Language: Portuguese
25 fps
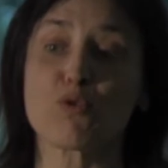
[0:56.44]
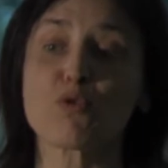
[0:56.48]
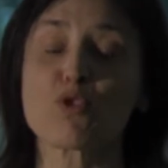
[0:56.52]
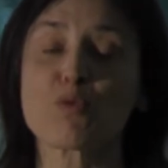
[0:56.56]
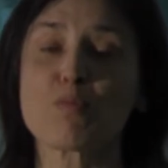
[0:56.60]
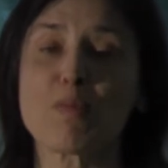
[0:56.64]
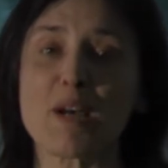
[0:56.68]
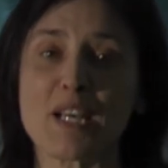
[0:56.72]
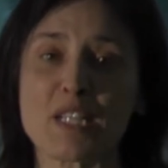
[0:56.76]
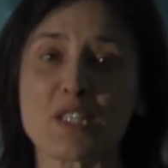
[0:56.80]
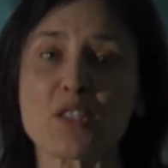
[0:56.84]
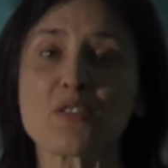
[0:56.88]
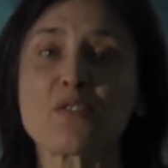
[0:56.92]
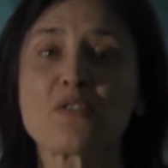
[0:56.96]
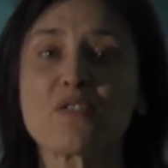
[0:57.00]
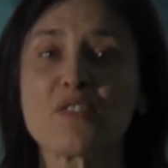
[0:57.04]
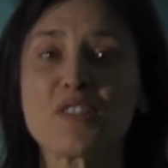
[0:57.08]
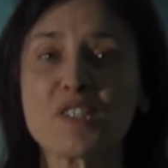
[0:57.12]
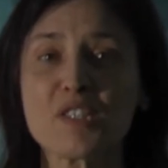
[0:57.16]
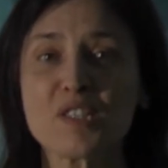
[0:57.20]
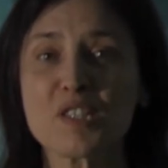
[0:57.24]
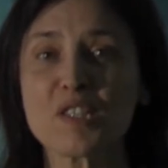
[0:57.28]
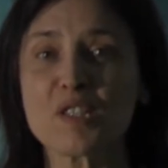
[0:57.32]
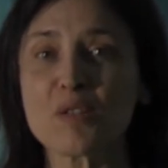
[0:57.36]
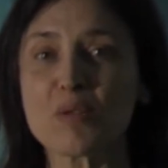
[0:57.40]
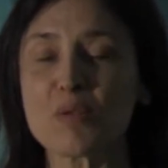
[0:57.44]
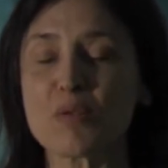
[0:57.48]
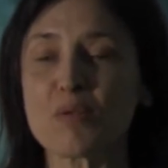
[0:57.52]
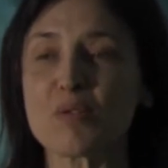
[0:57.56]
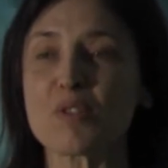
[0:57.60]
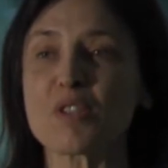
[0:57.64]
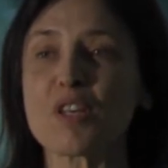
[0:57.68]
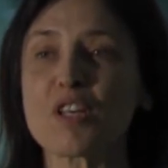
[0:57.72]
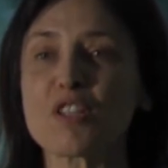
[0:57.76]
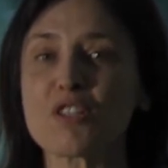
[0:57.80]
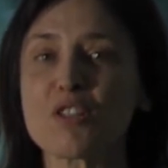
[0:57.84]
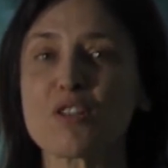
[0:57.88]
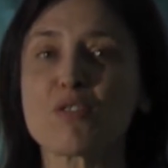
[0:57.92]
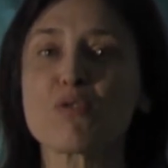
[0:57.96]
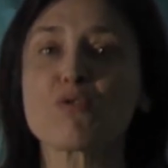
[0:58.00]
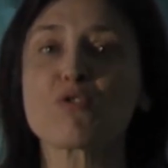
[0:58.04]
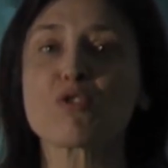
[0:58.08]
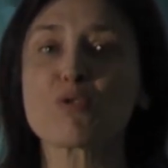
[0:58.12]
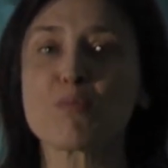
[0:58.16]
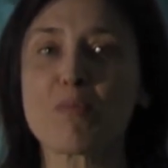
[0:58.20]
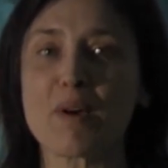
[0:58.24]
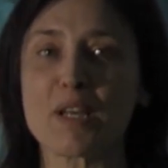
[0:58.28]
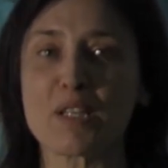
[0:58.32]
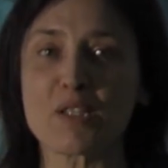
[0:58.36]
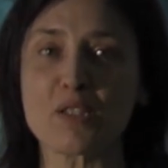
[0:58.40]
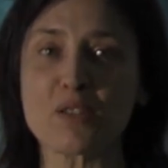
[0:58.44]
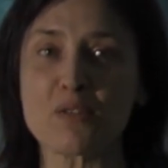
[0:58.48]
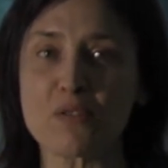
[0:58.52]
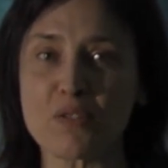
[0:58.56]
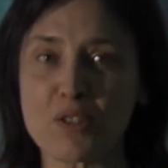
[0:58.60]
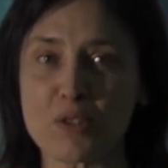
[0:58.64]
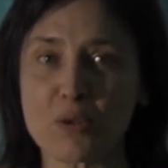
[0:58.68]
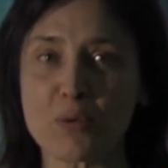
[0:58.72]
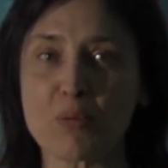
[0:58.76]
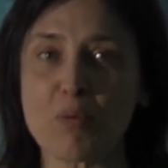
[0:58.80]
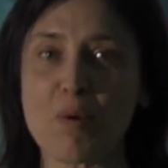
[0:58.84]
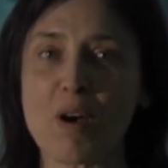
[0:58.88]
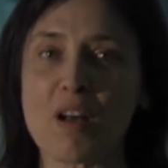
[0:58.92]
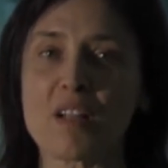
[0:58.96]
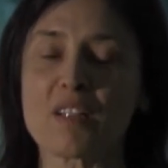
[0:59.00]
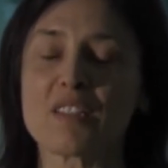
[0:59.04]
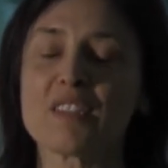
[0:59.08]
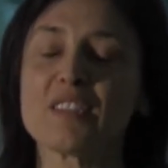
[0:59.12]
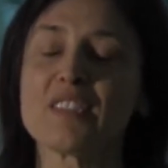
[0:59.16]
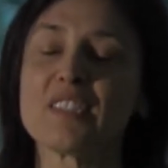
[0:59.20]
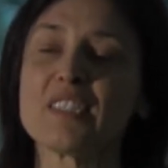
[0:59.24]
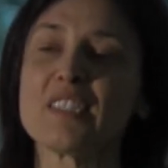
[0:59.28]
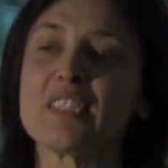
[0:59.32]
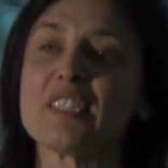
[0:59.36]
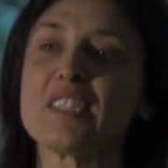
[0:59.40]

no espaço físico, seja num espaço virtual.